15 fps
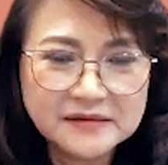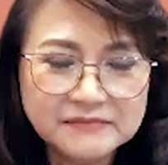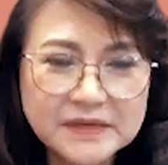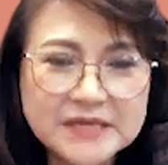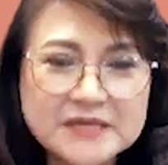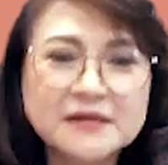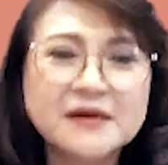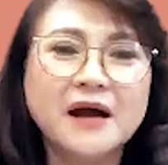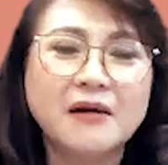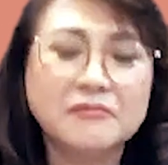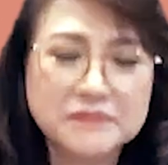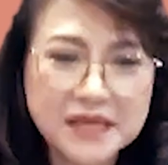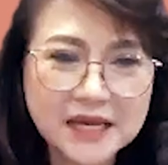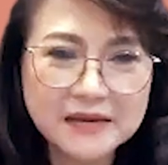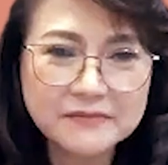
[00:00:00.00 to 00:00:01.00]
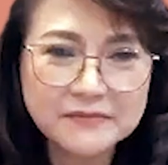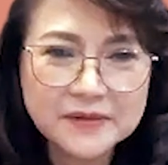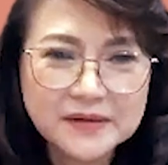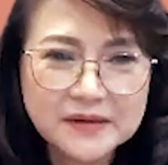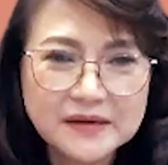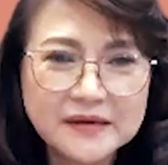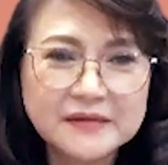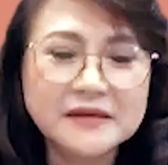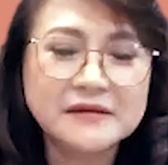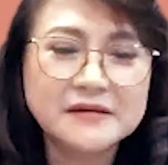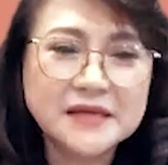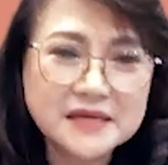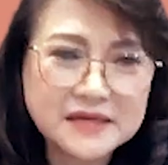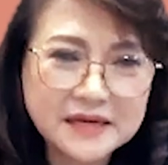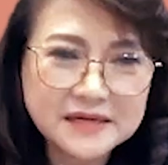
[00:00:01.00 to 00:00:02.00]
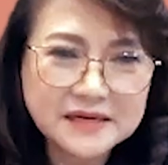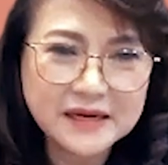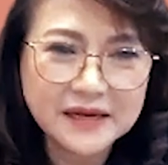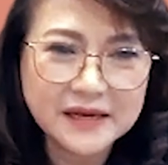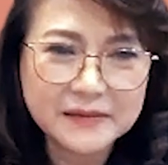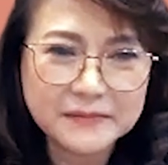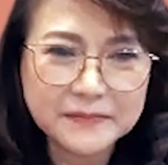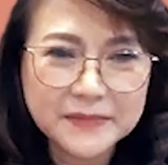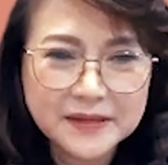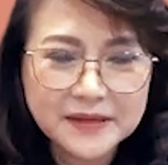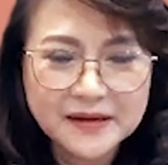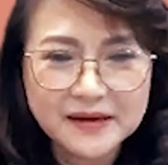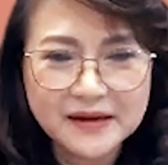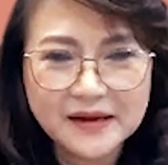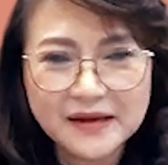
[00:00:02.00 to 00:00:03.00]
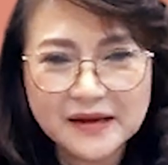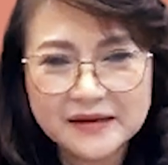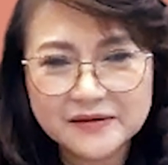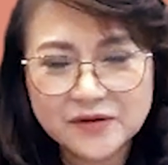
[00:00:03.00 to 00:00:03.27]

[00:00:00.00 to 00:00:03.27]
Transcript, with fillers: mình cứ học thêm những cái kinh nghiệm à,